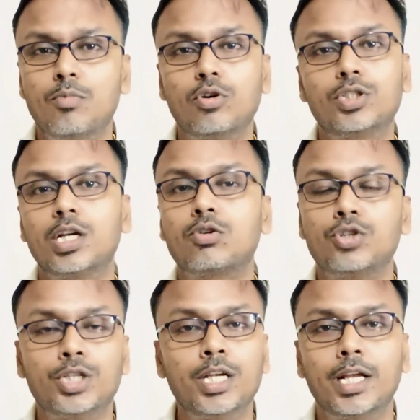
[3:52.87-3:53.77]
बहुत सारा
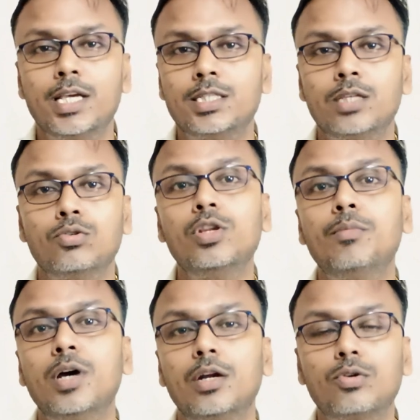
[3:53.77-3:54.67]
क्वेश्चन अराइज है
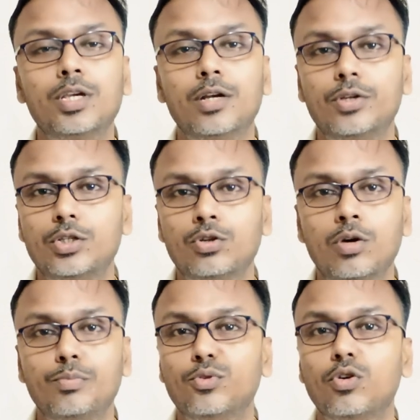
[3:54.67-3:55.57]
दुनिया में हर कोई कंट्री जो
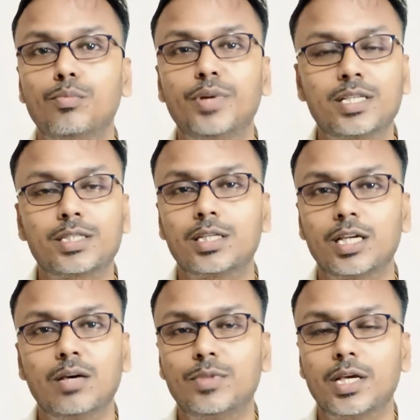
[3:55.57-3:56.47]
है वो ब्रिक्स के
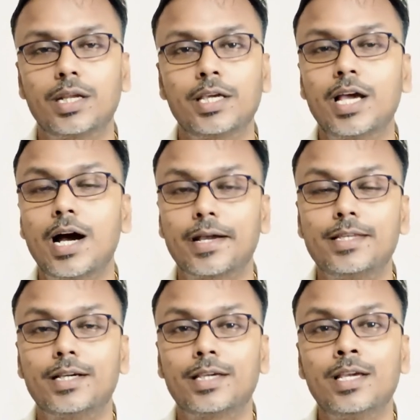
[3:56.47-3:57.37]
तरफ देख रहा है कि
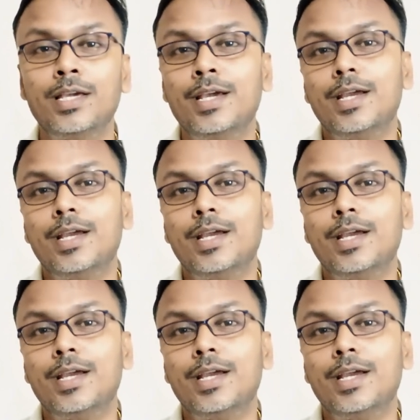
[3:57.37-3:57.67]
आगे जाके